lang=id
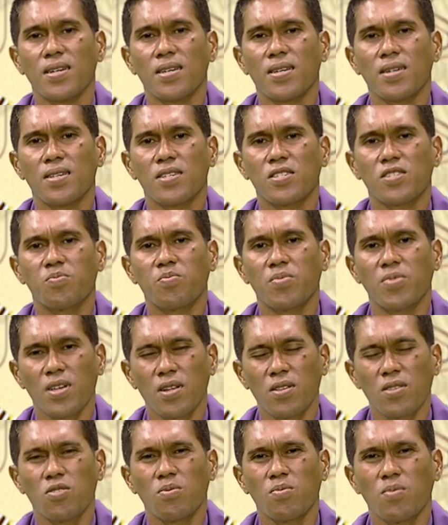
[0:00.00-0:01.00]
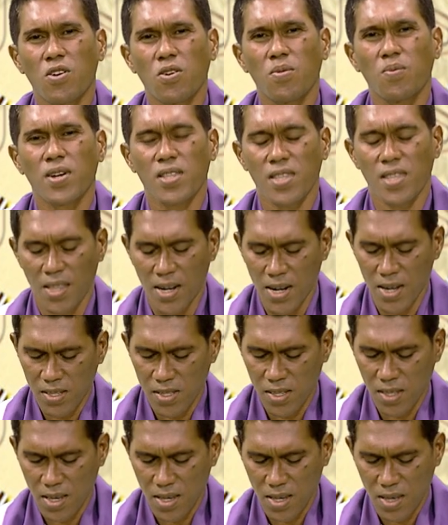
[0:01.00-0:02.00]
Espírito maroma nian
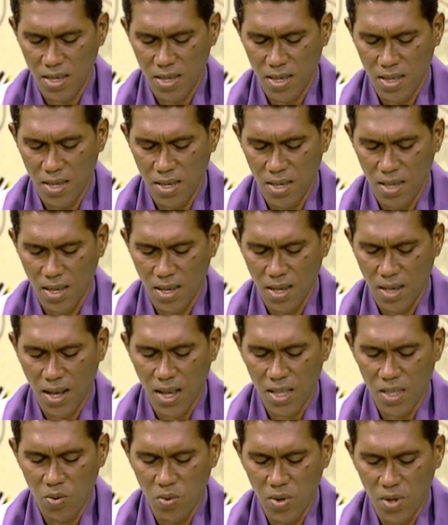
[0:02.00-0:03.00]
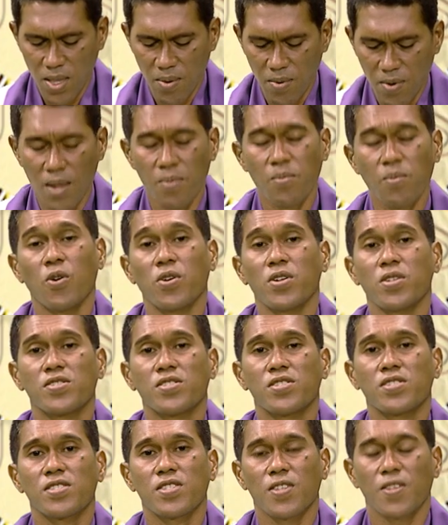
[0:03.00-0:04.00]
rasik. Atu ita bele
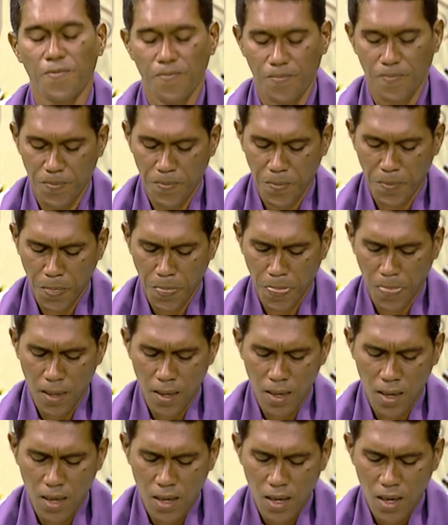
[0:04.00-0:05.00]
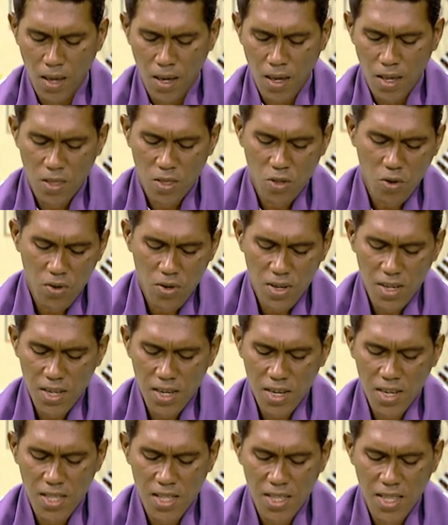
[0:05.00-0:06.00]
moris. To
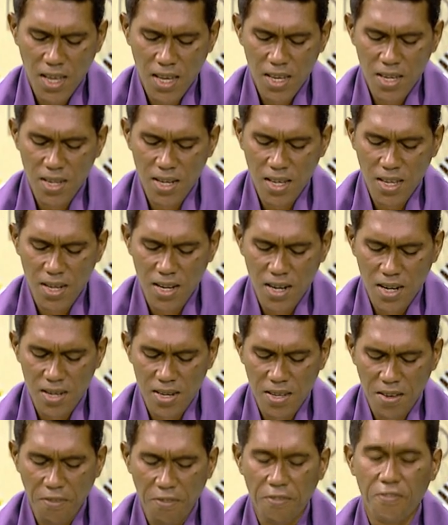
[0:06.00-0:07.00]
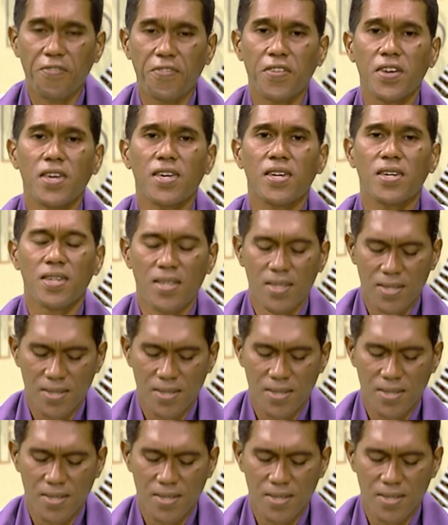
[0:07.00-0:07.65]
ita ide ide nia fing